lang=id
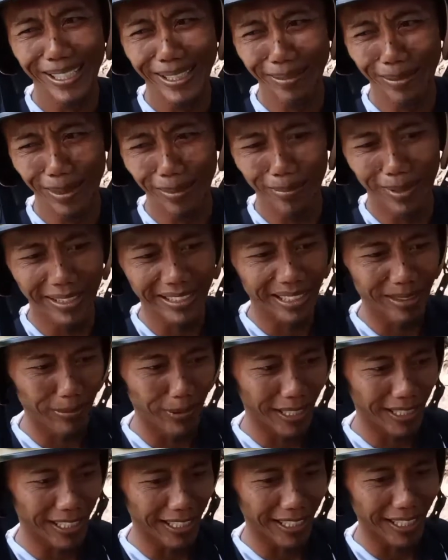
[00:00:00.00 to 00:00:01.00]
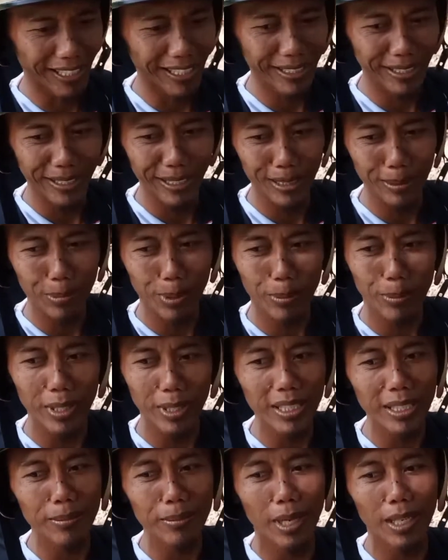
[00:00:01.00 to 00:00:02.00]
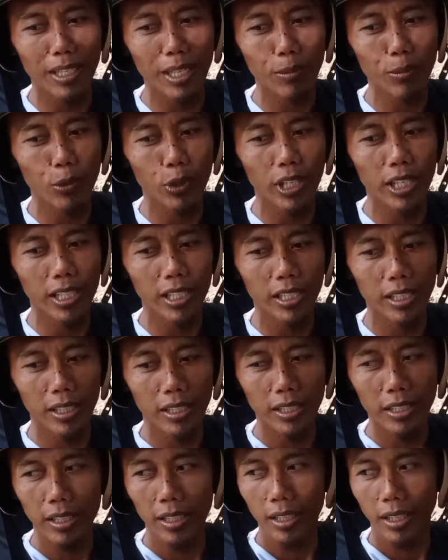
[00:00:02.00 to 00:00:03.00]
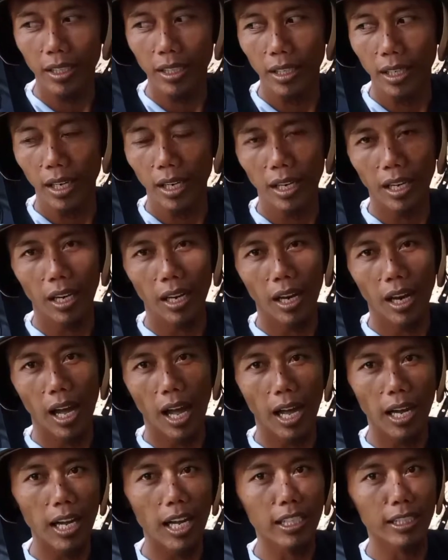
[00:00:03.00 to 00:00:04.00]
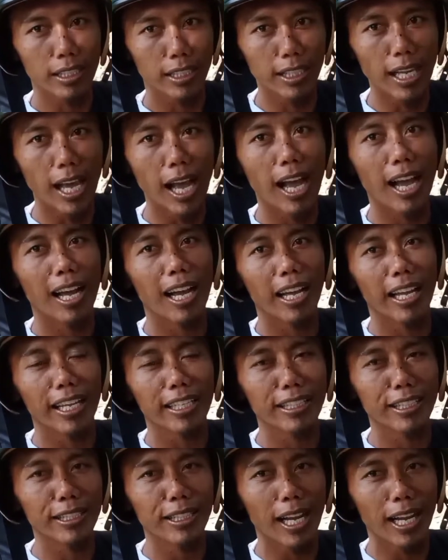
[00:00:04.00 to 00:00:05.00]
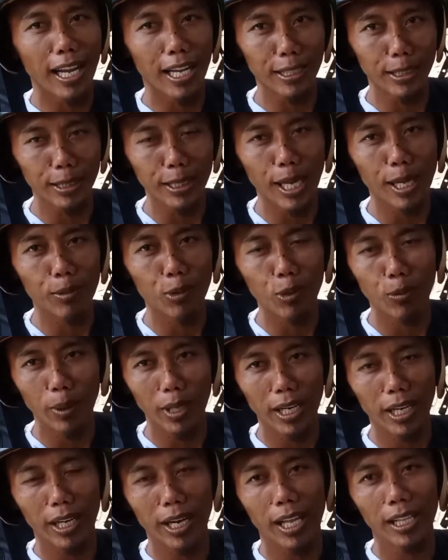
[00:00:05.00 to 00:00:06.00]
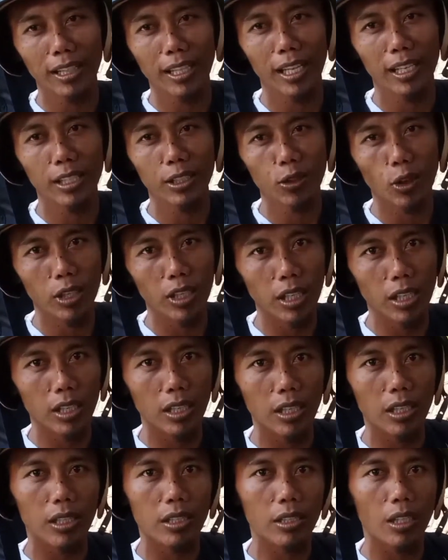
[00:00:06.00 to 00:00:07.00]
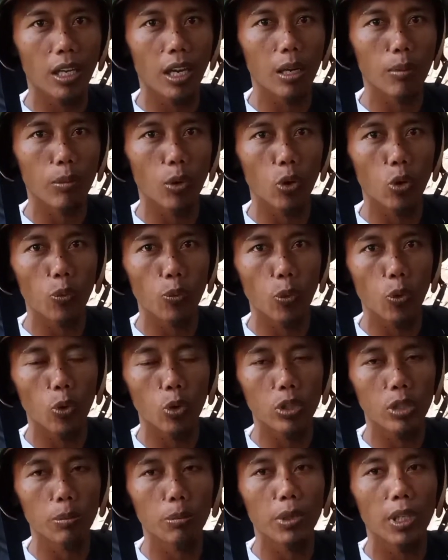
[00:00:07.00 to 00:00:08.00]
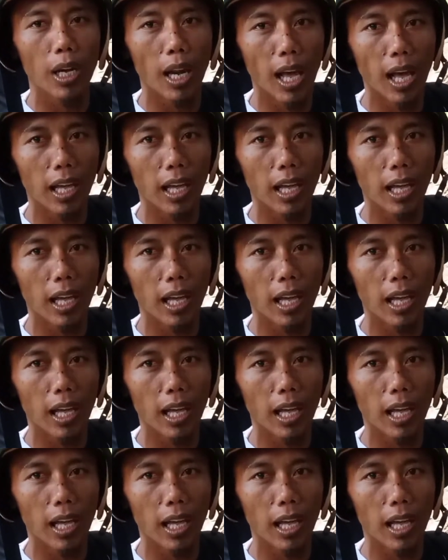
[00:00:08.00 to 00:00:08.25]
ada teman mancing biasanya di sini teman mancing banyak mungkin agak siang kayaknya sih agak siang belum pada datang soalnya eh, sekarang baru pukul 9